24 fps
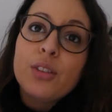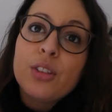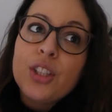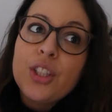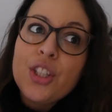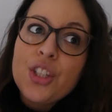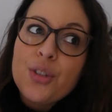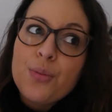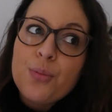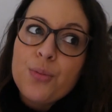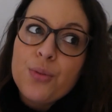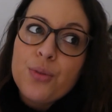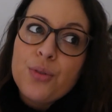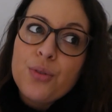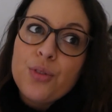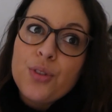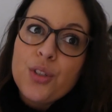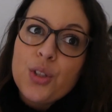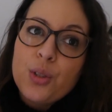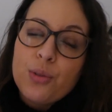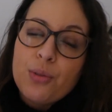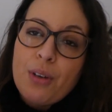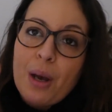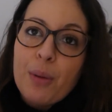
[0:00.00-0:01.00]

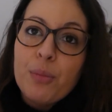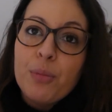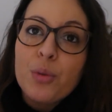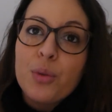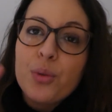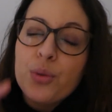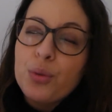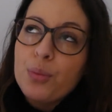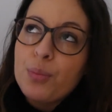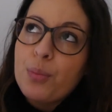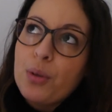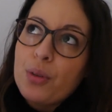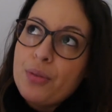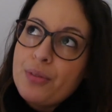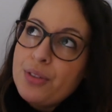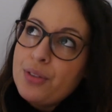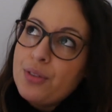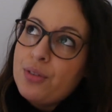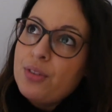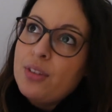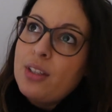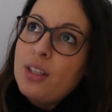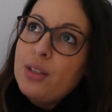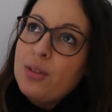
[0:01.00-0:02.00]
j'ai ouvert mon compte
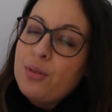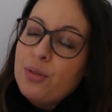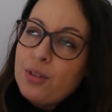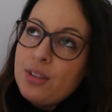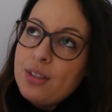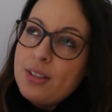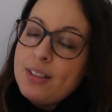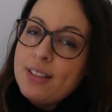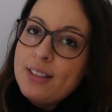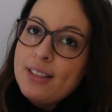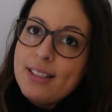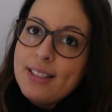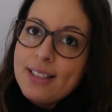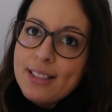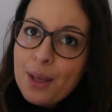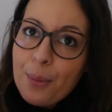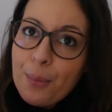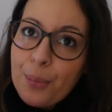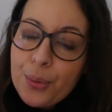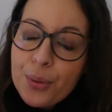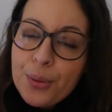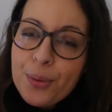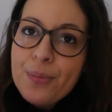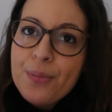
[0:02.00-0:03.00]
professionnel sur le site des
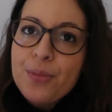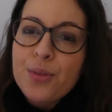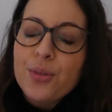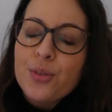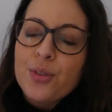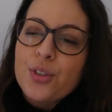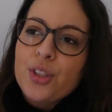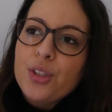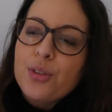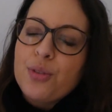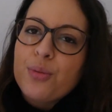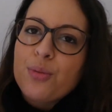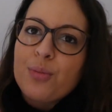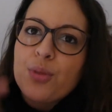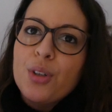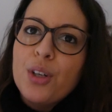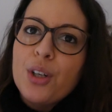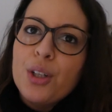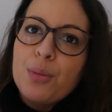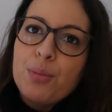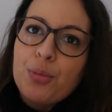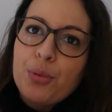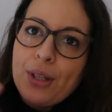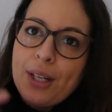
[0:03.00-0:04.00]
impôts, donc j'ai reçu mon
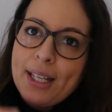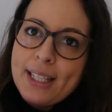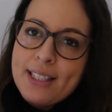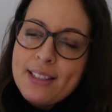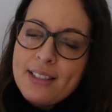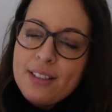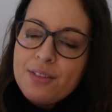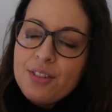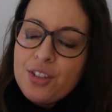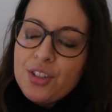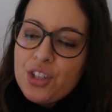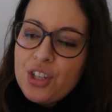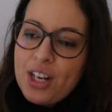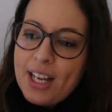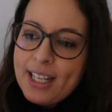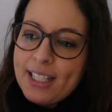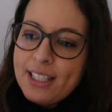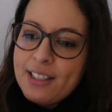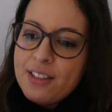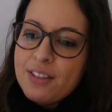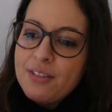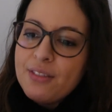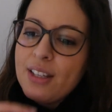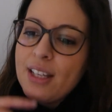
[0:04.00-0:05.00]
code pour l'activer, je l'ai
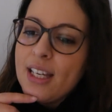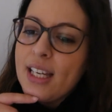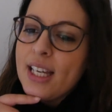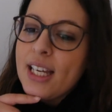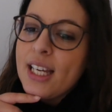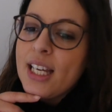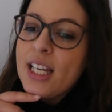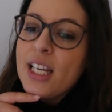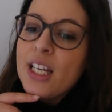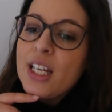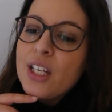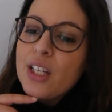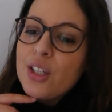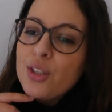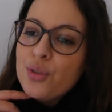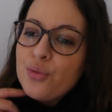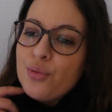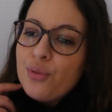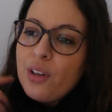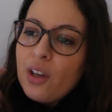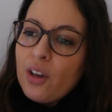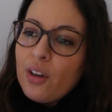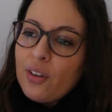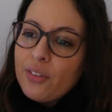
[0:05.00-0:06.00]
activé. Je
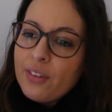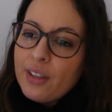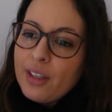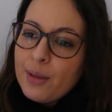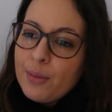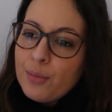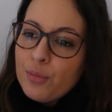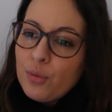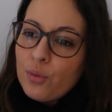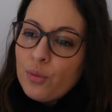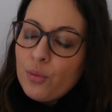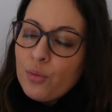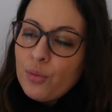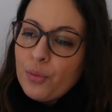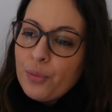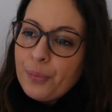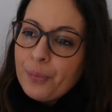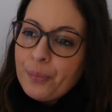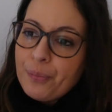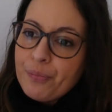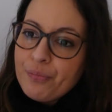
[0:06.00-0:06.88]
voulais rentrer mon,